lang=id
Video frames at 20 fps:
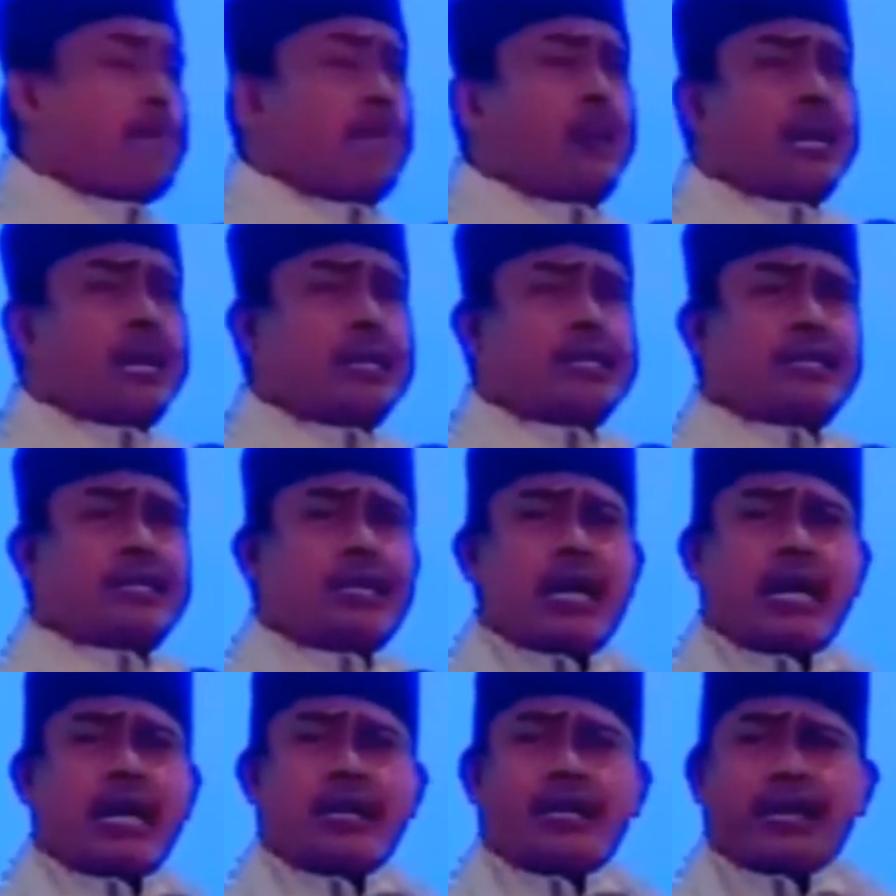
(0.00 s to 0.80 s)
mau
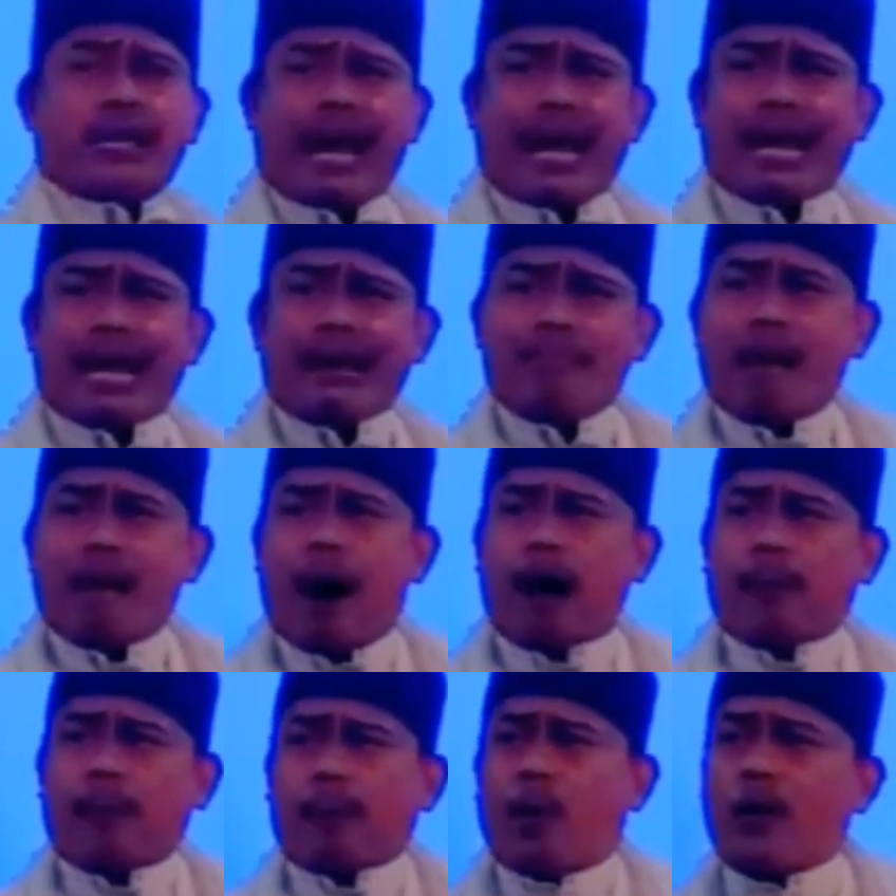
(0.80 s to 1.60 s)
coba tempelkan
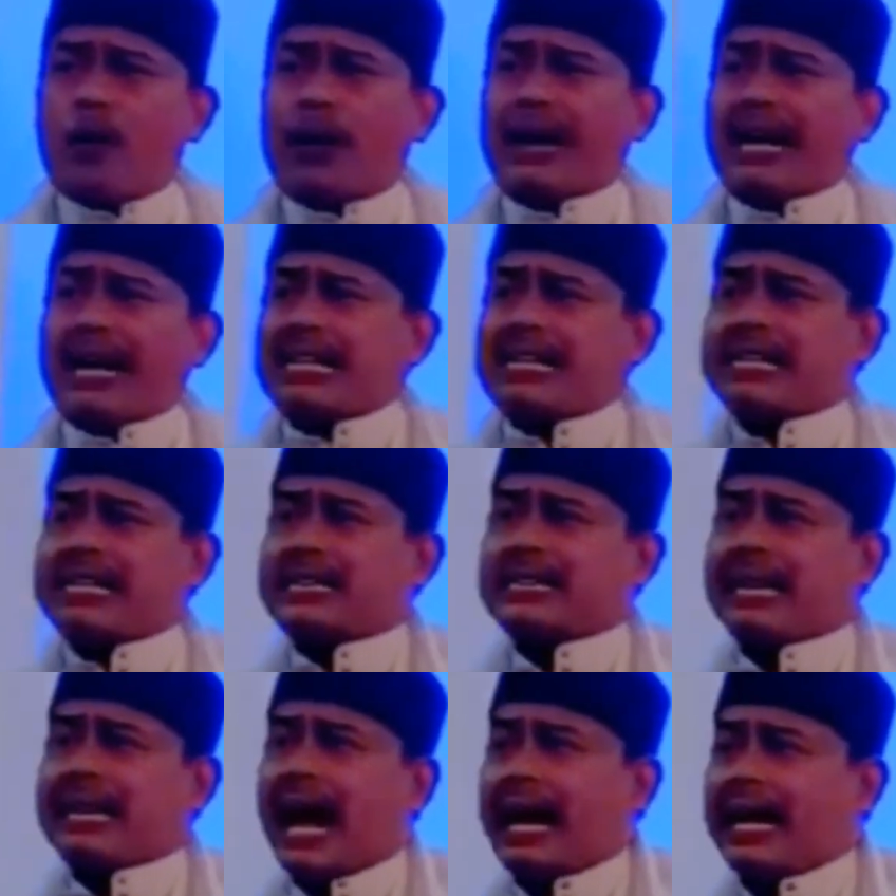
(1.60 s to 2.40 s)
itu,
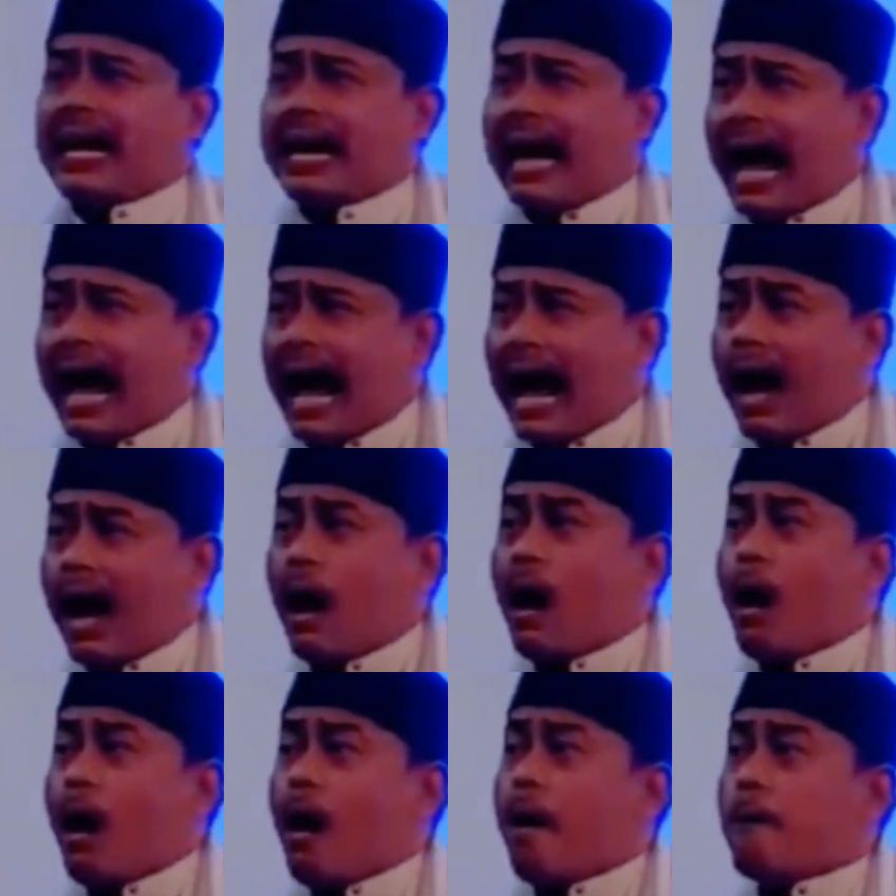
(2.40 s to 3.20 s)
seyupianya untuk
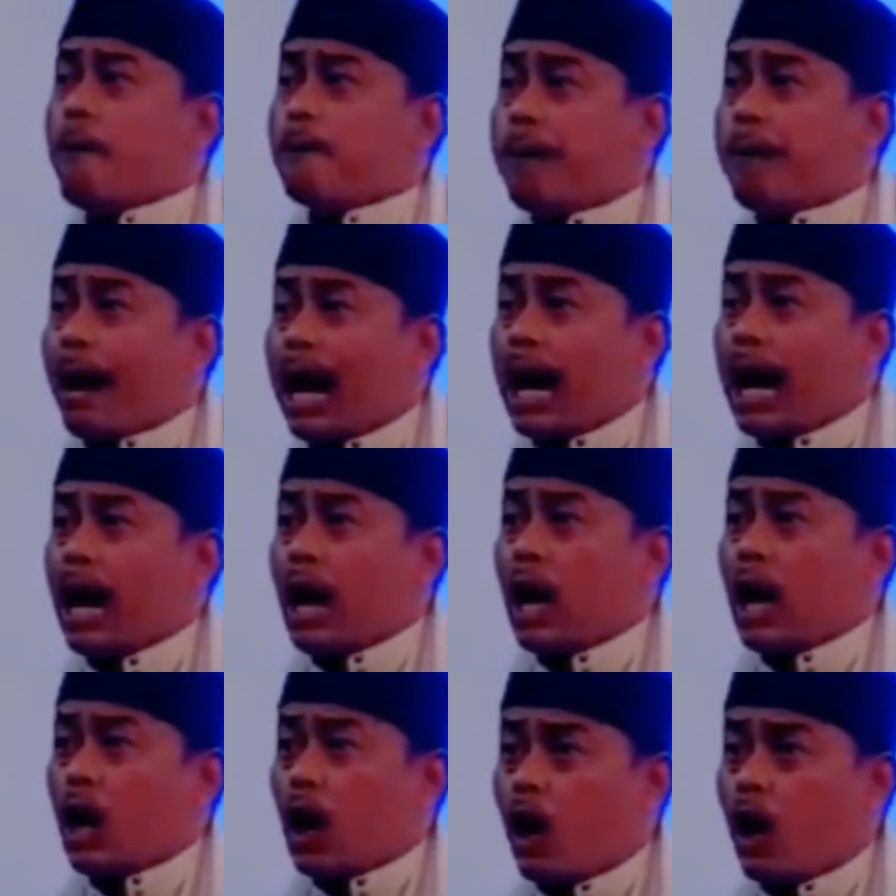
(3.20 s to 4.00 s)
mundur.
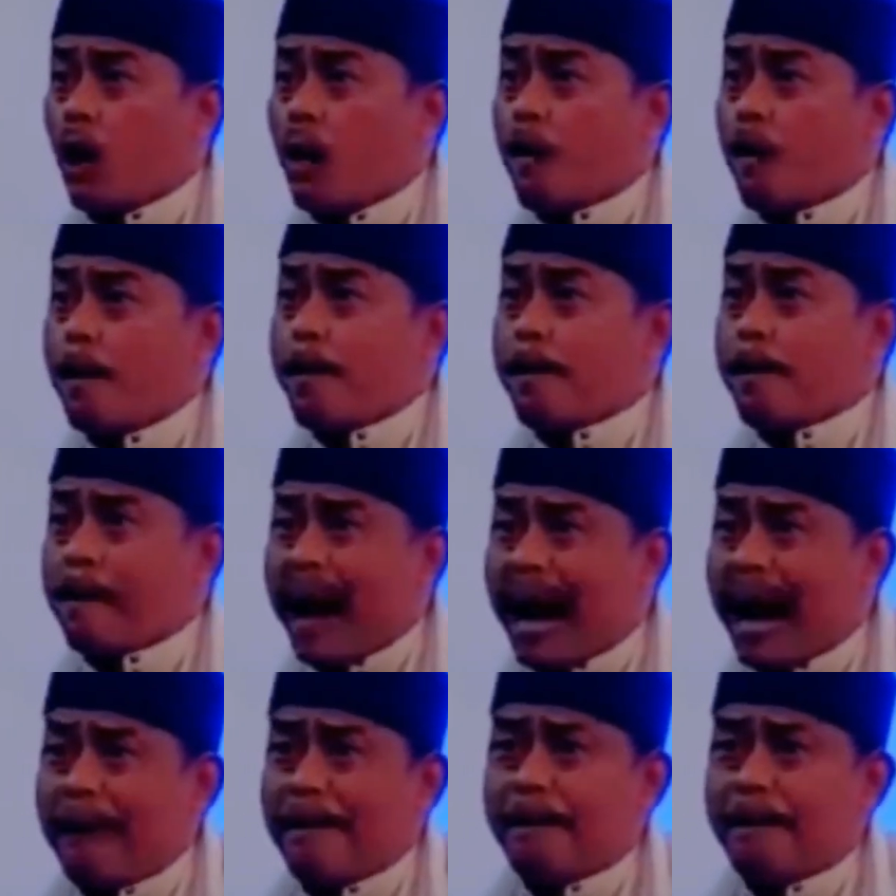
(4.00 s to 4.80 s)
Salah
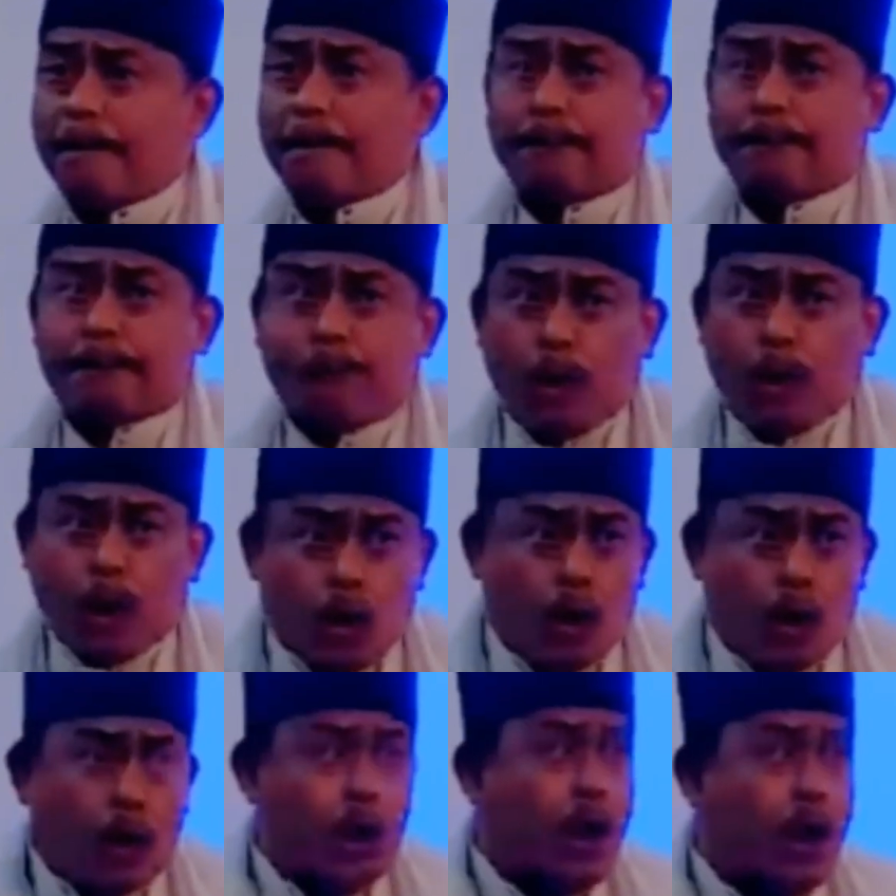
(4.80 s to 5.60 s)
satunya itu,
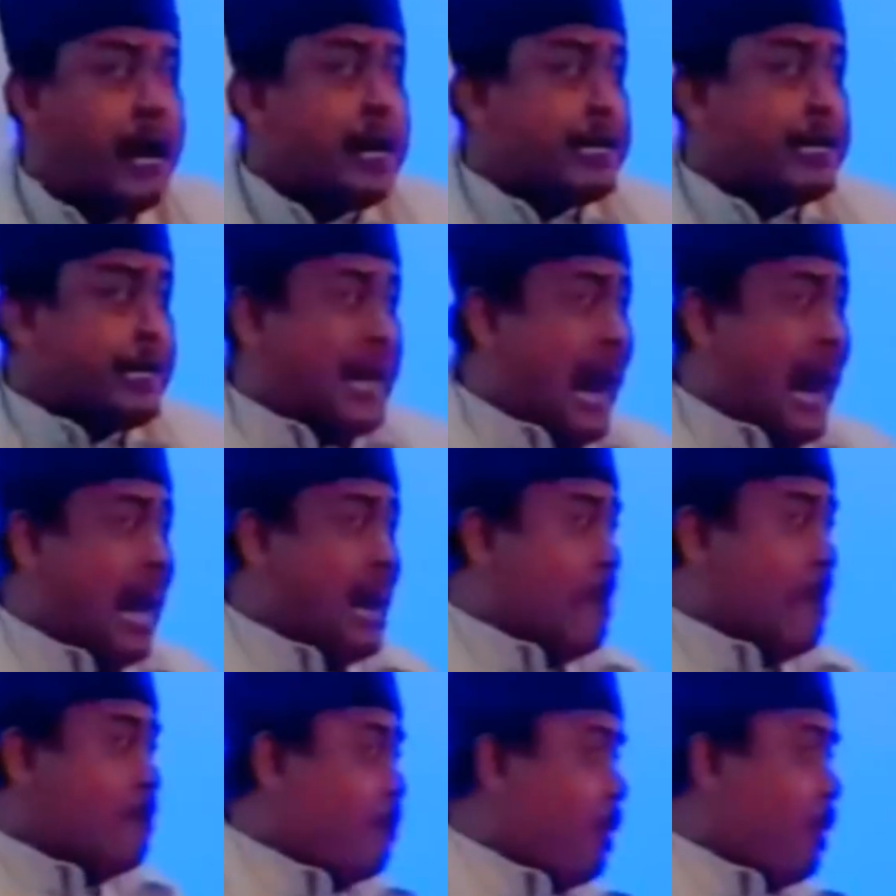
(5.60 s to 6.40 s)
selain faktor
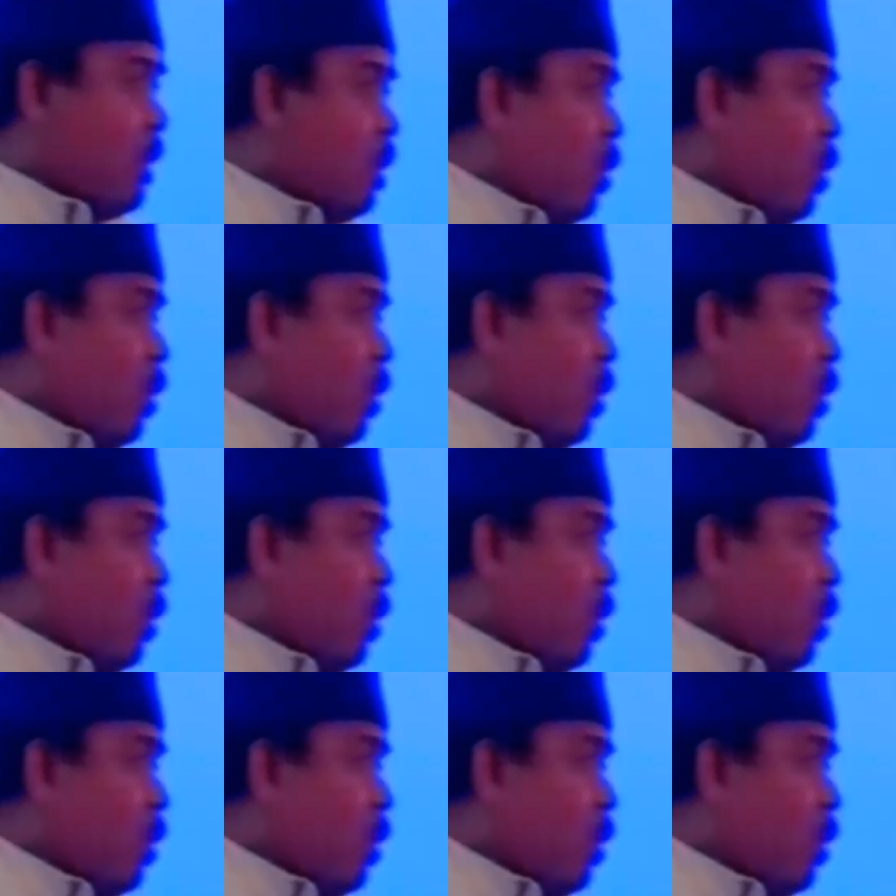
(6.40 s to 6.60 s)
ekonomi dan